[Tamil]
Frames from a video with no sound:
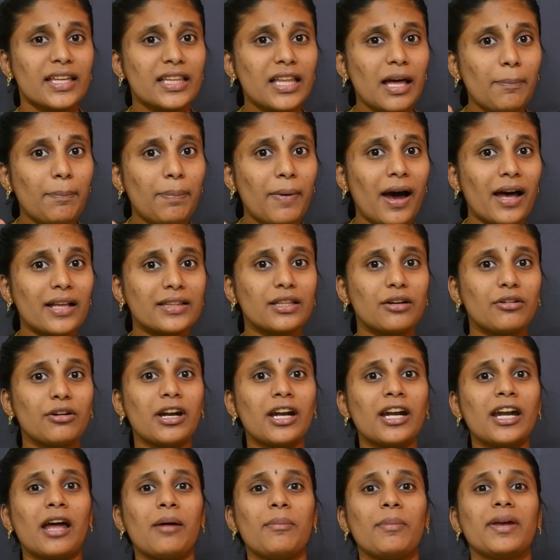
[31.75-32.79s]
இதை
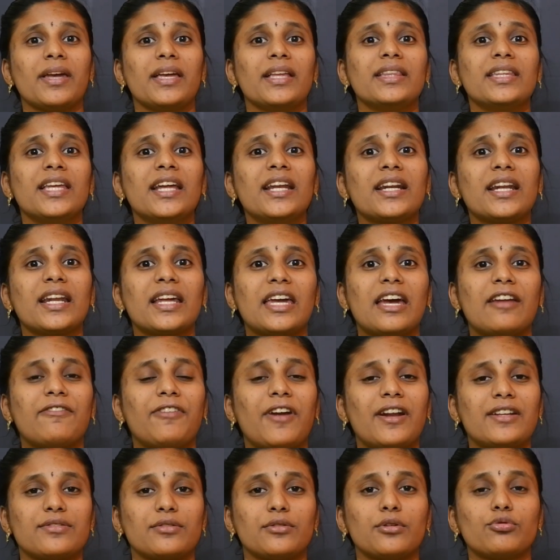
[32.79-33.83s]
பார்த்தோடனே நம்ம இந்தியன் கிரிக்கெட்
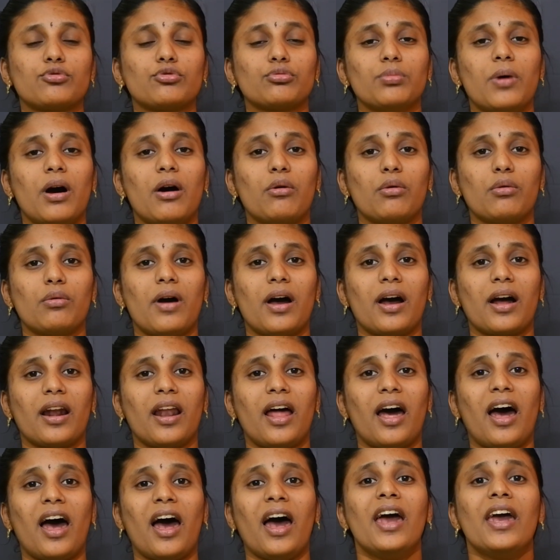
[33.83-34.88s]
ஃபேன்ஸ் வந்து சும்மா
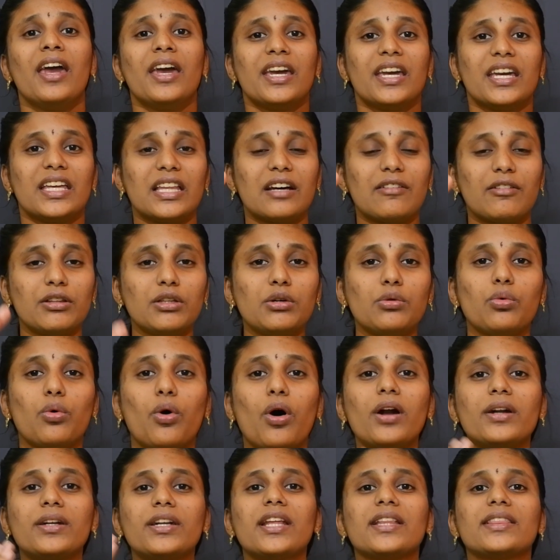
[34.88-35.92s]
விடுவாங்களா இதை வந்து
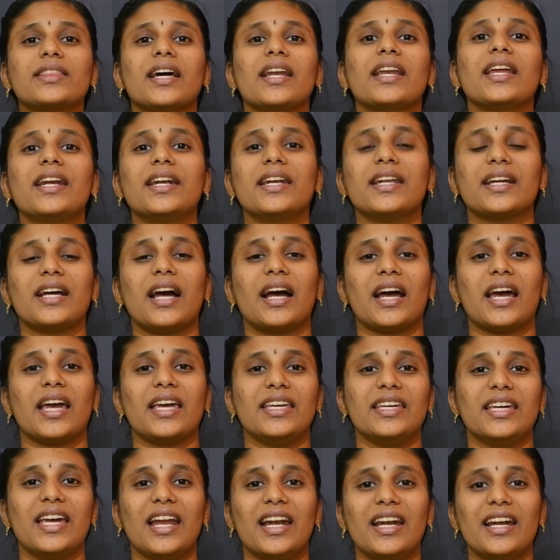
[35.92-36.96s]
ஓட்டி தள்ளிட்டு இருக்காங்க
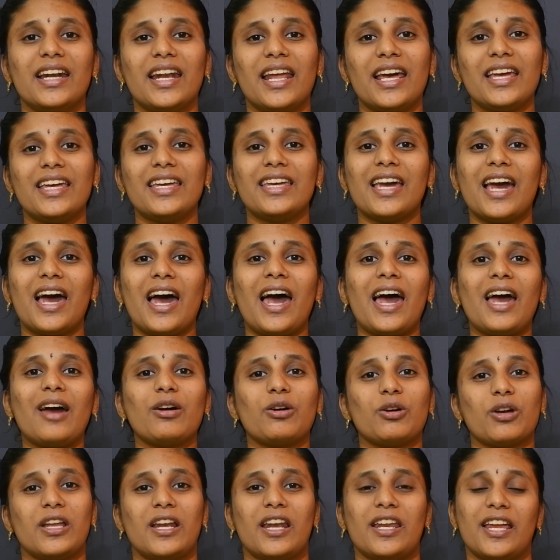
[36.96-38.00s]
என்னையா
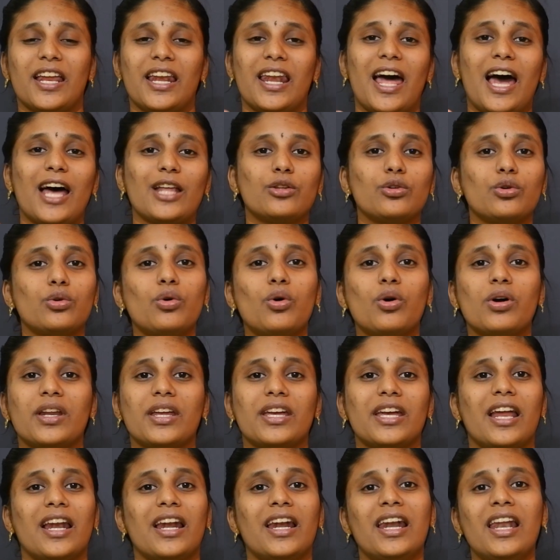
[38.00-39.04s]
எல்லாத்துக்கும் ஒரு
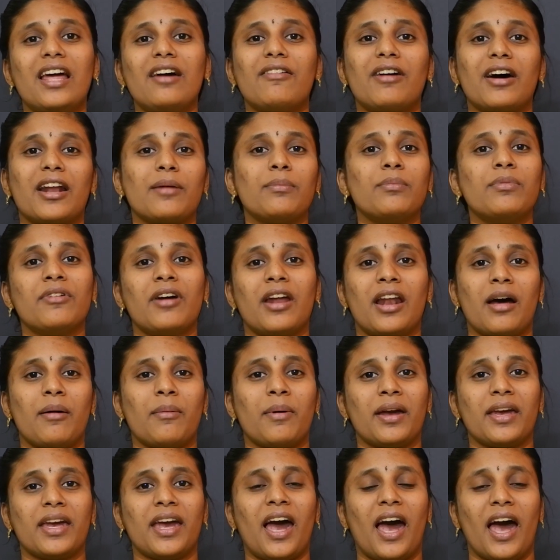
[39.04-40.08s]
எல்லை வரம்பு வேணாம்
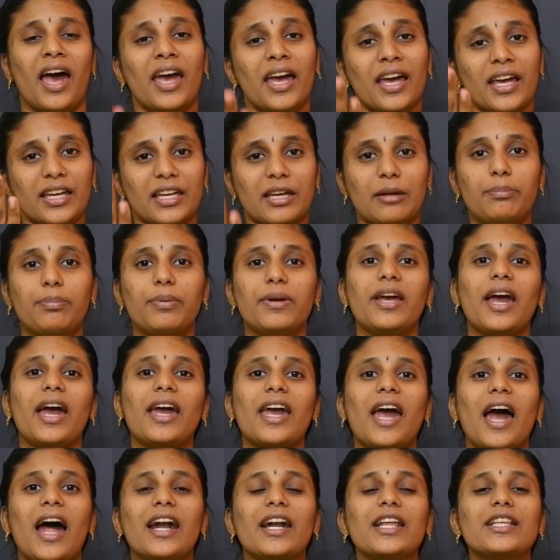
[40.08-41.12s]
வேணாமா ஐயா இப்படியா
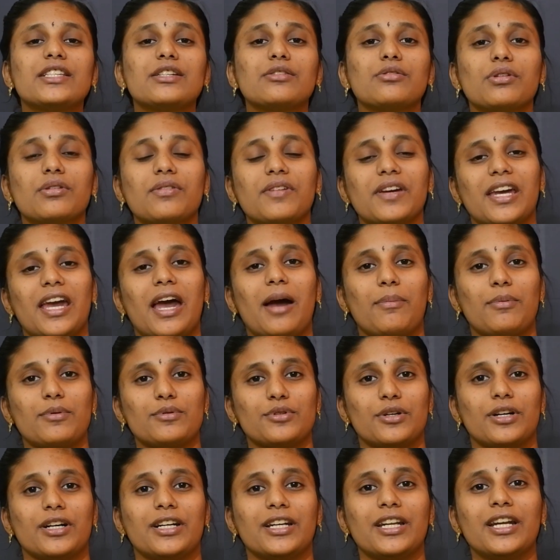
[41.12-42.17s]
அடிச்சு விடுவீங்க
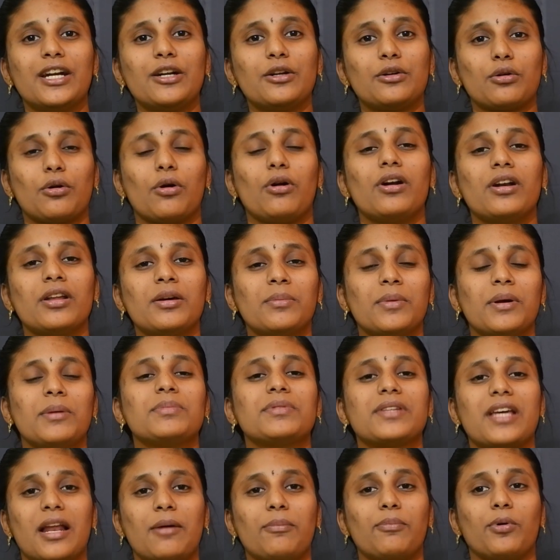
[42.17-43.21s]
அப்படின்னு சொல்லிட்டு ட்ரோலு
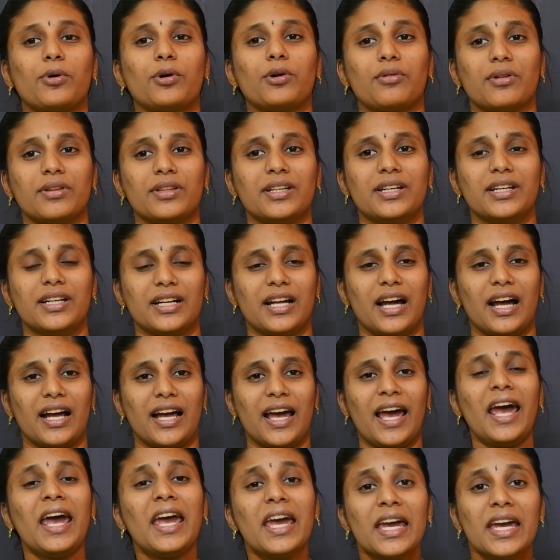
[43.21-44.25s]
மீம்ஸ் எல்லாம் போட்டுட்டு வந்துட்டு
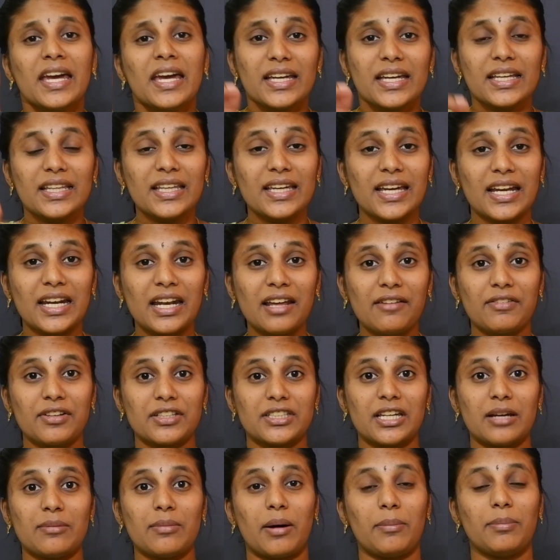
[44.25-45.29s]
இருக்காங்க இது என்ன
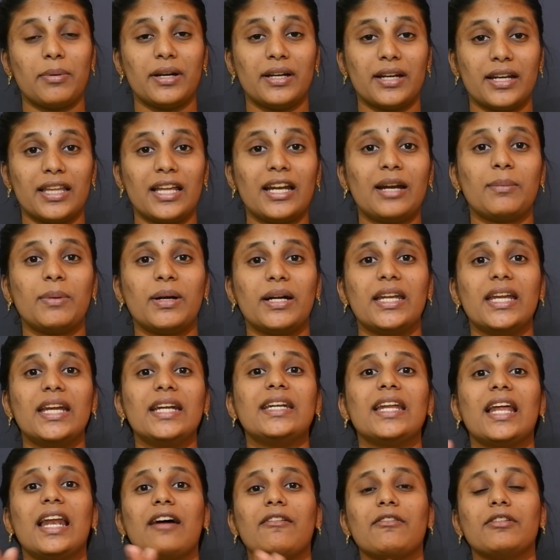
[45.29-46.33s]
விஷயம் அப்படின்றத நம்ம
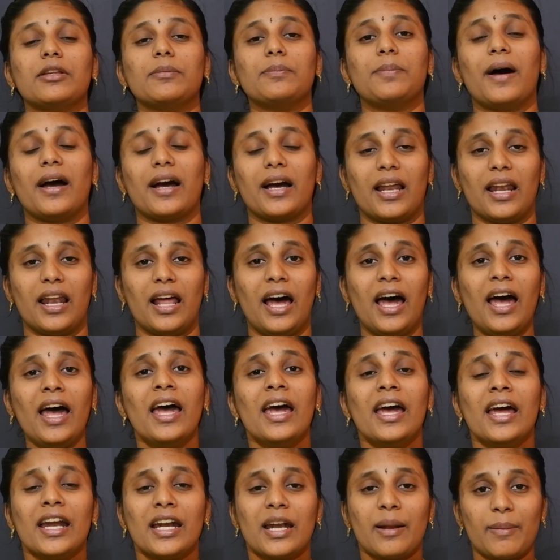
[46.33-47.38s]
டீட்டெயிலாக வந்து பார்க்கலாம்
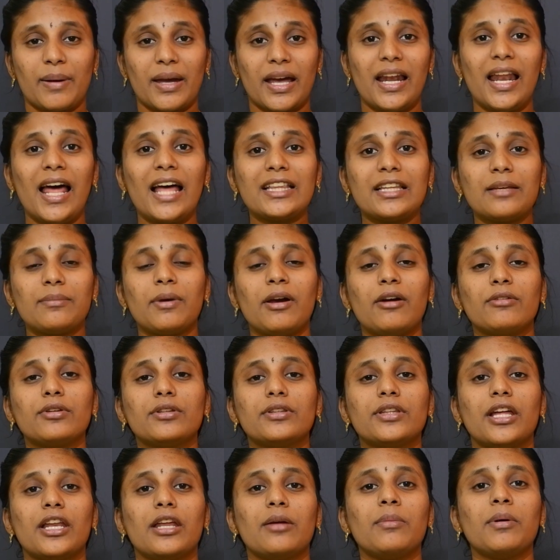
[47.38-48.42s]
நம்ம எல்லாத்துக்குமே
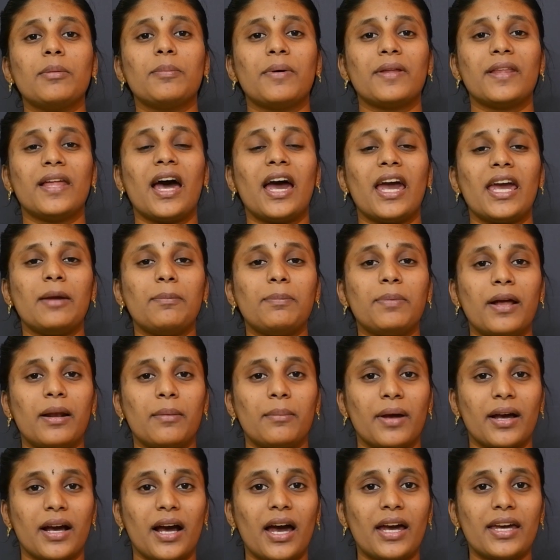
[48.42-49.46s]
வந்து தெரியும் இப்போதான்
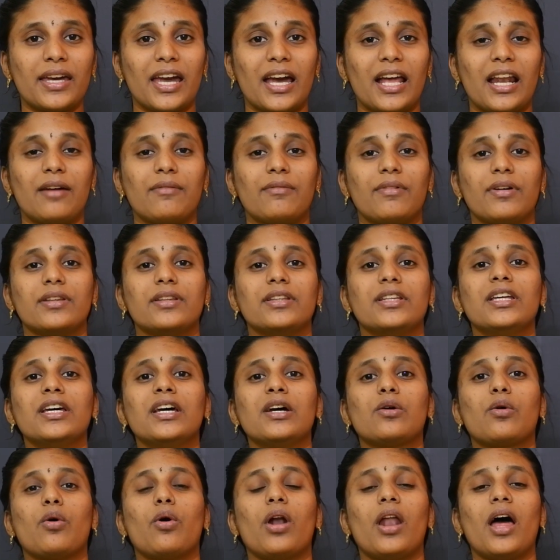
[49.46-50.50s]
ஐபிஎல் மெகா ஏலம் வந்து
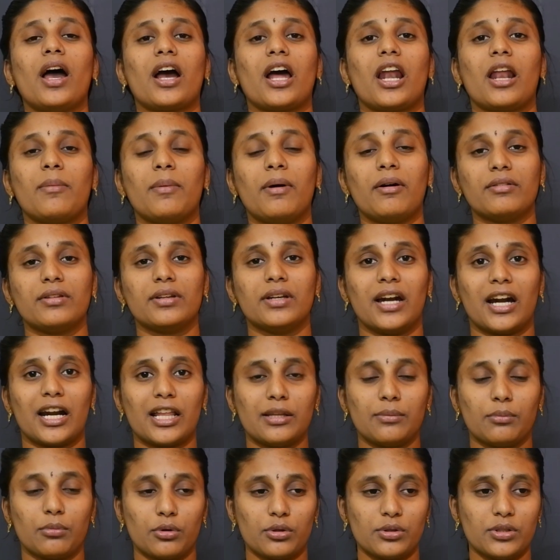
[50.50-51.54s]
கோலாகலமாக வந்து
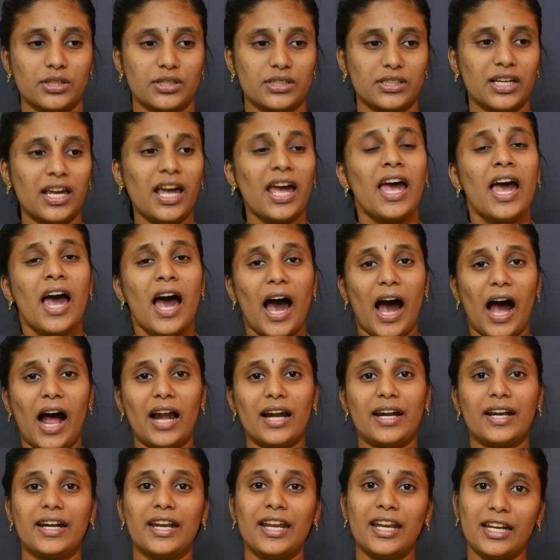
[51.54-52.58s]
நடந்து முடிஞ்சிச்சு
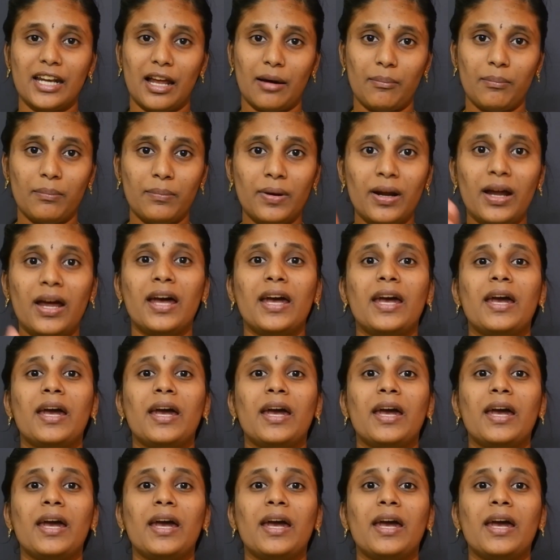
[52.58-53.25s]
ஆல்ரெடி நம்ம